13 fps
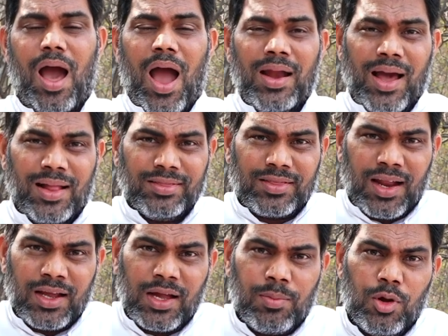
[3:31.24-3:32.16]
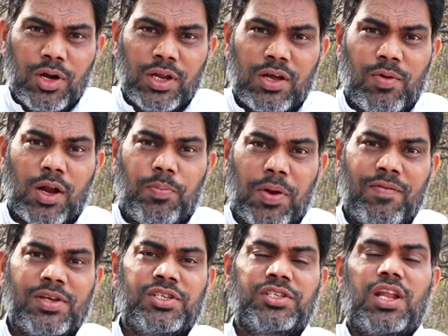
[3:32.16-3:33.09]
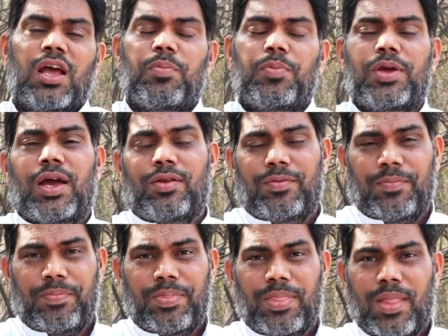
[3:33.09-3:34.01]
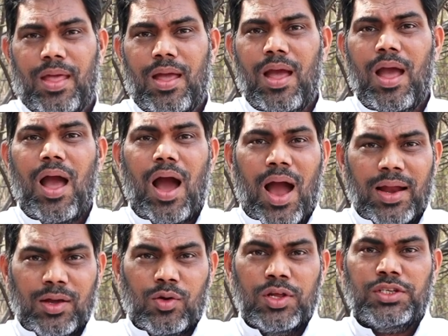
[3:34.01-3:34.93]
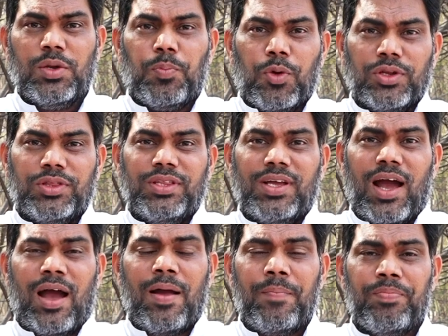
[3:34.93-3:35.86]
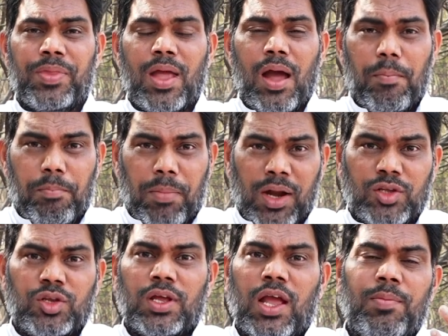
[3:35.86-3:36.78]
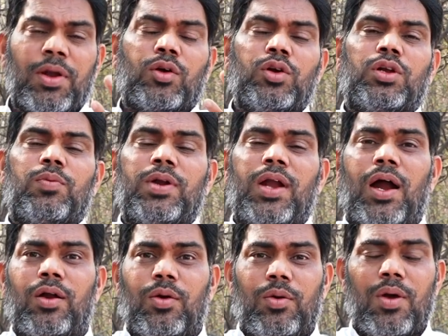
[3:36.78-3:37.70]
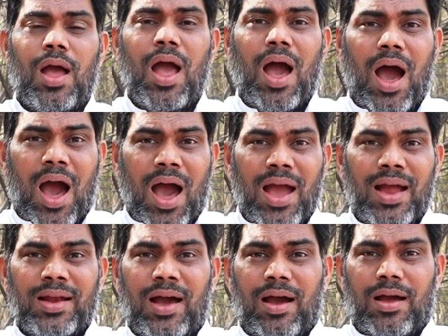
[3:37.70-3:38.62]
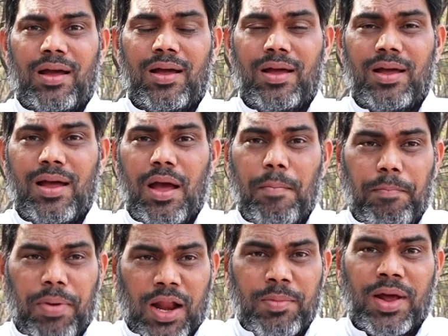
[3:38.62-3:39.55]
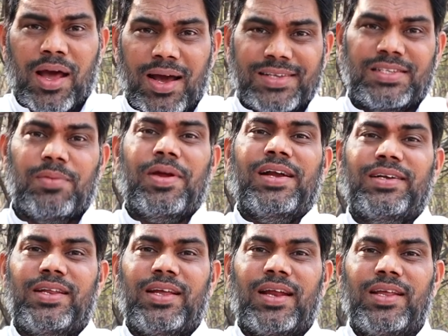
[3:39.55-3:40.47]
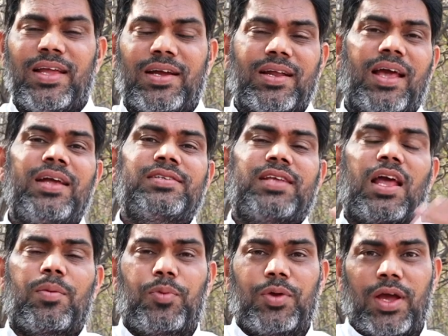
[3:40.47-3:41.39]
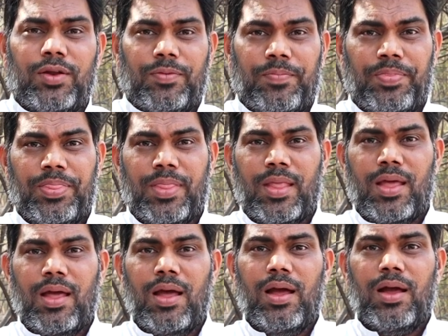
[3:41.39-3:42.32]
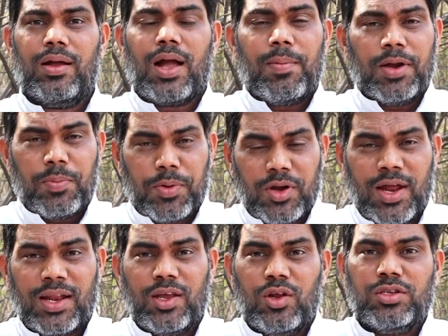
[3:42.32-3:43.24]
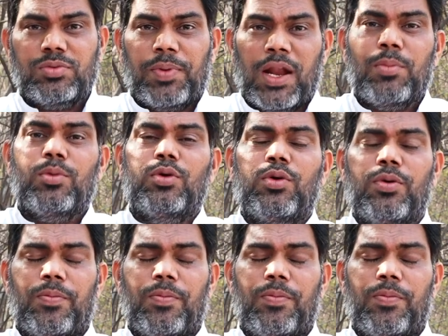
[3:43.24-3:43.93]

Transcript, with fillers: ఆయన అంతరంగంలోనికి వారు ప్రవేశించలేకపోయారు ఆయన గురించి పూర్తిగా మనసులో ఏమనుకుంటూ ఉన్నాడు ఆయన పరమ రహస్యం ఏంటి అని గ్రహించలేకపోయారు కాబట్టి ప్రియులారు ఈరోజు మనము